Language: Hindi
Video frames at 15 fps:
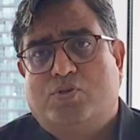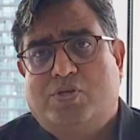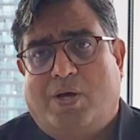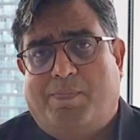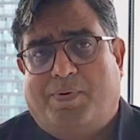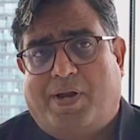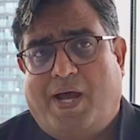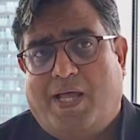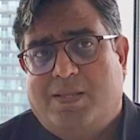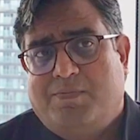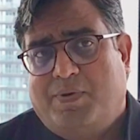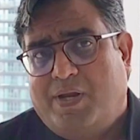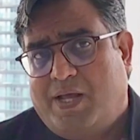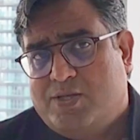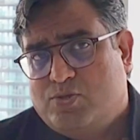कुछ अपराध
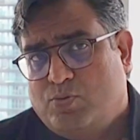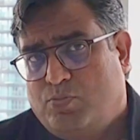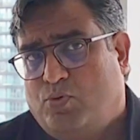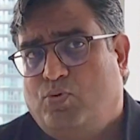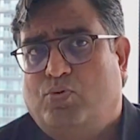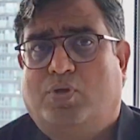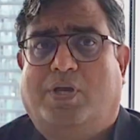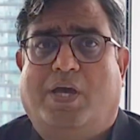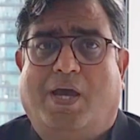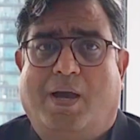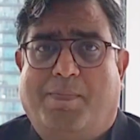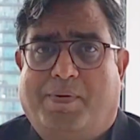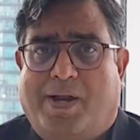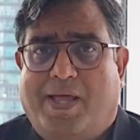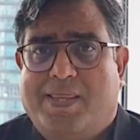बिना सबूत के
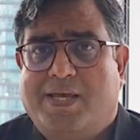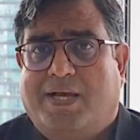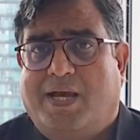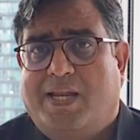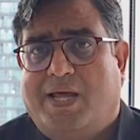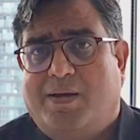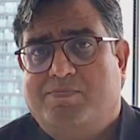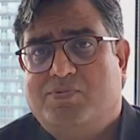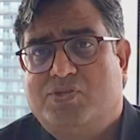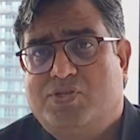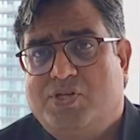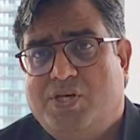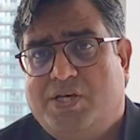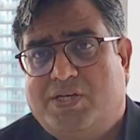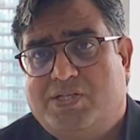अपराधी का नाम
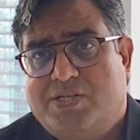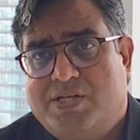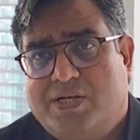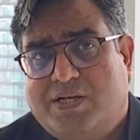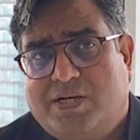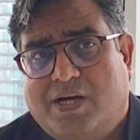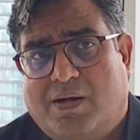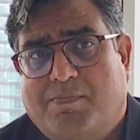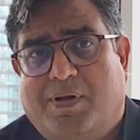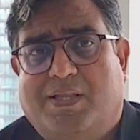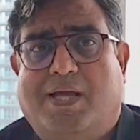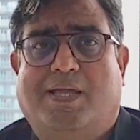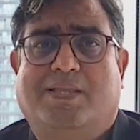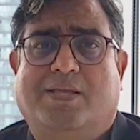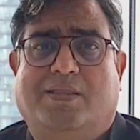चीख चीख कर
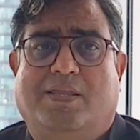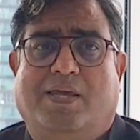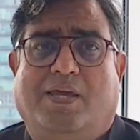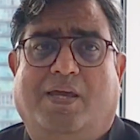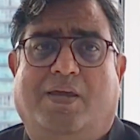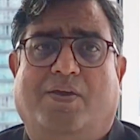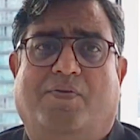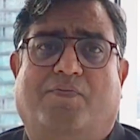बता देते हैं